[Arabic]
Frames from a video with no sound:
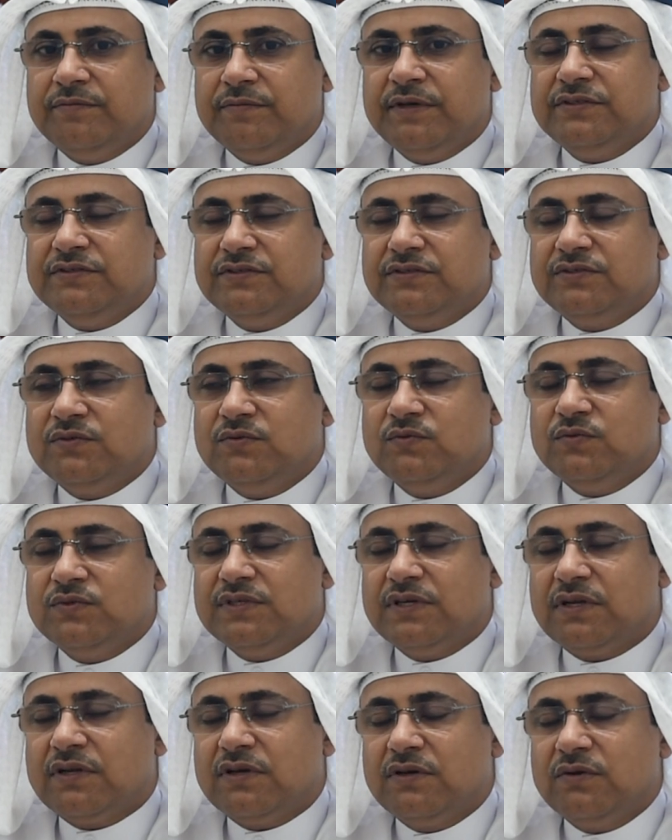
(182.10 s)
مجلس
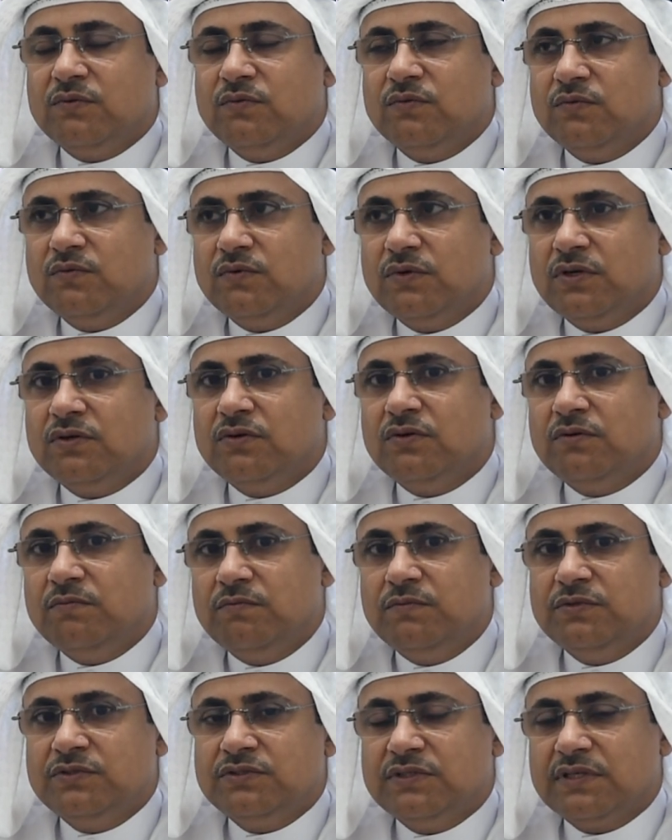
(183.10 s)
الوزراء
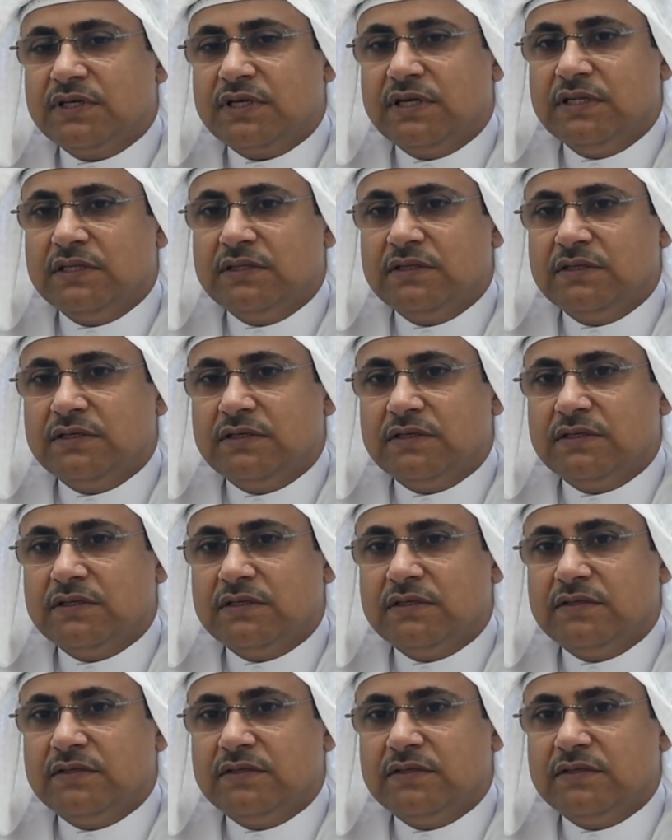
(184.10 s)
وعقب اشتغلت